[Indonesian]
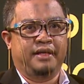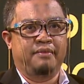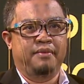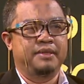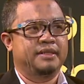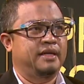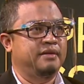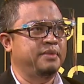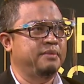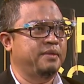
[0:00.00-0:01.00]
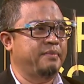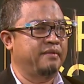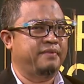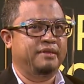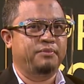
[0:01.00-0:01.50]
kami bisa lebih
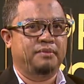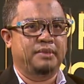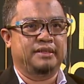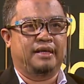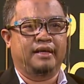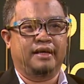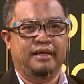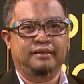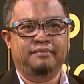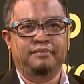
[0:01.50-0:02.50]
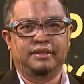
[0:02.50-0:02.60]
bermanfaat buat masyarakat,